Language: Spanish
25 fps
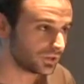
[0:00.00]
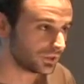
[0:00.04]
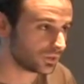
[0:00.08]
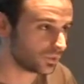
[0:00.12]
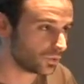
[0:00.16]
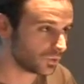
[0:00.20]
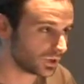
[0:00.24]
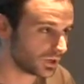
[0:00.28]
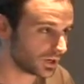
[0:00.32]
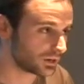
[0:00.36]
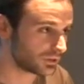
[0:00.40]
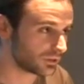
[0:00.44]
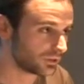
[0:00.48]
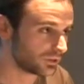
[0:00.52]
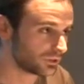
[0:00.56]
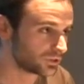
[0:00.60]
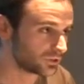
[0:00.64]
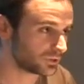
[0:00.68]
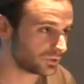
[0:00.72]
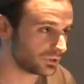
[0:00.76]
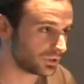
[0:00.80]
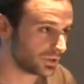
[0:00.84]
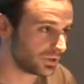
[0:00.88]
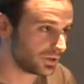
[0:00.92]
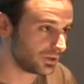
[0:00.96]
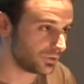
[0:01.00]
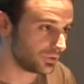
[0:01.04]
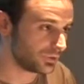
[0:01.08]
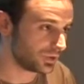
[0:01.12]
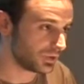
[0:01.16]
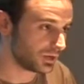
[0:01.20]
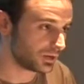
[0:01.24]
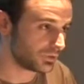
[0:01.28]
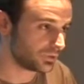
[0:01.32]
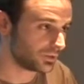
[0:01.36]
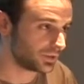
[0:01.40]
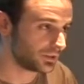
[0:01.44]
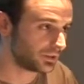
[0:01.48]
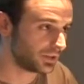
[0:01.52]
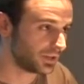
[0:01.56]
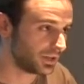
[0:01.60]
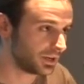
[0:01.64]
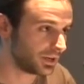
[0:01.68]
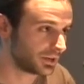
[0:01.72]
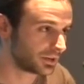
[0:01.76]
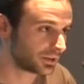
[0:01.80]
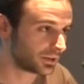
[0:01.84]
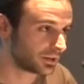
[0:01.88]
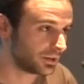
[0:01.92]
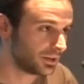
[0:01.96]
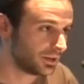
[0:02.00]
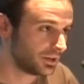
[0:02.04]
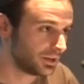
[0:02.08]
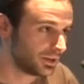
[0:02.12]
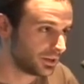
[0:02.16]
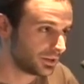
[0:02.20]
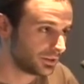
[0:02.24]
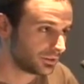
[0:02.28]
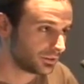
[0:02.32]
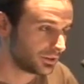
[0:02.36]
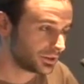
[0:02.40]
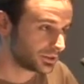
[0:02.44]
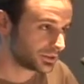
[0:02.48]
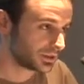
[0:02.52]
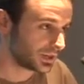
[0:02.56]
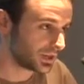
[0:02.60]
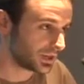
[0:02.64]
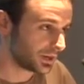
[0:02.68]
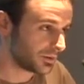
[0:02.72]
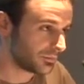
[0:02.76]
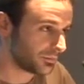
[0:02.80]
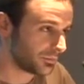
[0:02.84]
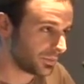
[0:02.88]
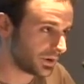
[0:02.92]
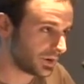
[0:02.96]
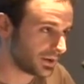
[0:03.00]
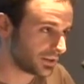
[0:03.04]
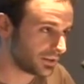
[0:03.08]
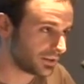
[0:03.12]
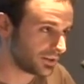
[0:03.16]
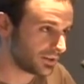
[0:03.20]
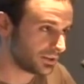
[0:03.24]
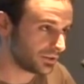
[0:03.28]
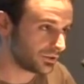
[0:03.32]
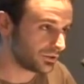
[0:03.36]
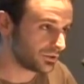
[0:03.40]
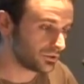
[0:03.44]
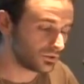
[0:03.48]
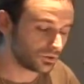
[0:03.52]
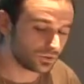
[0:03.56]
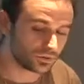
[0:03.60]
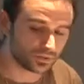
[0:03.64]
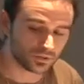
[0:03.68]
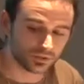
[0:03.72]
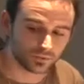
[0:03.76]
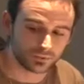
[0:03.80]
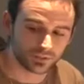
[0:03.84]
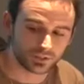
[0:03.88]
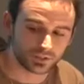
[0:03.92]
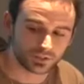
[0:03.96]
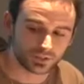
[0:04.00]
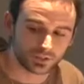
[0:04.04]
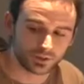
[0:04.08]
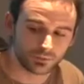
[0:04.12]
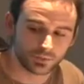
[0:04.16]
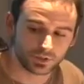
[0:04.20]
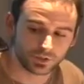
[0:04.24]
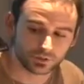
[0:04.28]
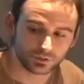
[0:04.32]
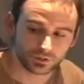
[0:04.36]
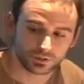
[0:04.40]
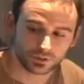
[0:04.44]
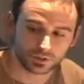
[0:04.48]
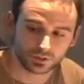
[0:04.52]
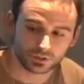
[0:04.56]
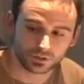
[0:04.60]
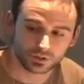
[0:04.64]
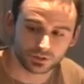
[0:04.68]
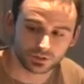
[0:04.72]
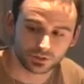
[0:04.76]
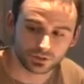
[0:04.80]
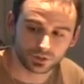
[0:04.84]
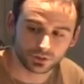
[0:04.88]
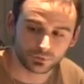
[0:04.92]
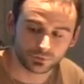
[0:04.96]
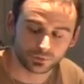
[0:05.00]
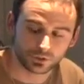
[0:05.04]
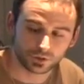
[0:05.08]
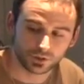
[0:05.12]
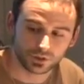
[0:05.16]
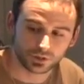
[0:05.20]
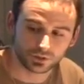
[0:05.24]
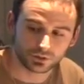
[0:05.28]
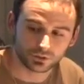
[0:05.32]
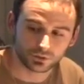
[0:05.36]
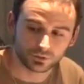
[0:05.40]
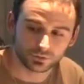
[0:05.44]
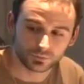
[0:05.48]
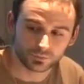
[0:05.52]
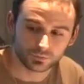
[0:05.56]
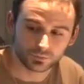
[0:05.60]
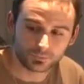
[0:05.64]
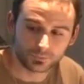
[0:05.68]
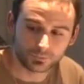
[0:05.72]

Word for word: de curarlos o de ayudar a plantear desde la campaña o el planteamiento del, proyecto.